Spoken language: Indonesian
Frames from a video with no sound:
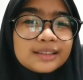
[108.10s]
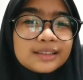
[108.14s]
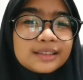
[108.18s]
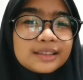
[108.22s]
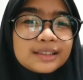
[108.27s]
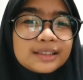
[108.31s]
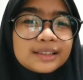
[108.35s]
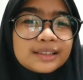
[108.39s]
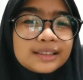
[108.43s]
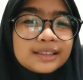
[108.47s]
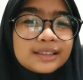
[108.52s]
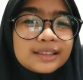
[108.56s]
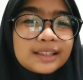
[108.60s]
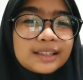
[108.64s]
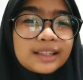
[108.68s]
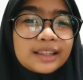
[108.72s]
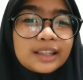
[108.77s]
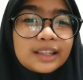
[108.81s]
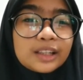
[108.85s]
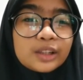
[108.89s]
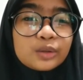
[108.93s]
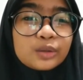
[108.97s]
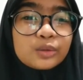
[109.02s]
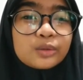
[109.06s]
eh,
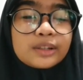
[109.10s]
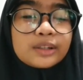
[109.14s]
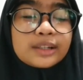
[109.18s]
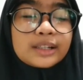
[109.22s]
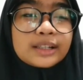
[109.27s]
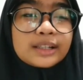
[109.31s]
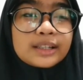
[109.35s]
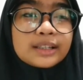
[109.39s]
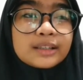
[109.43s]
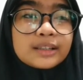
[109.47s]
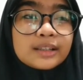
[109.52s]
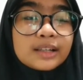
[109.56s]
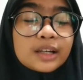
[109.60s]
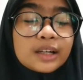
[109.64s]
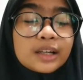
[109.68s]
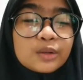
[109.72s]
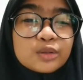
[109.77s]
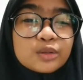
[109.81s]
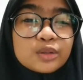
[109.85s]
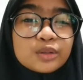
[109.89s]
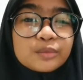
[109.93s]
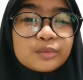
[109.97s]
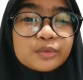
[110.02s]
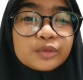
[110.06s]
kita itu
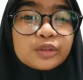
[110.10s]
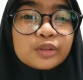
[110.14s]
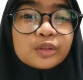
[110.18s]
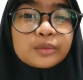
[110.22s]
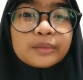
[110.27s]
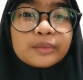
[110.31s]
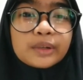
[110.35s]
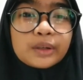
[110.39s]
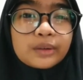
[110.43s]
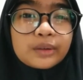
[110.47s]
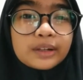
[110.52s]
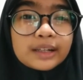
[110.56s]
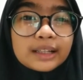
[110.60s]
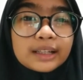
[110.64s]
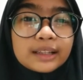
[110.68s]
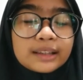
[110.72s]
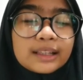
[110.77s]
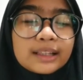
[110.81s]
harus menutup aurat.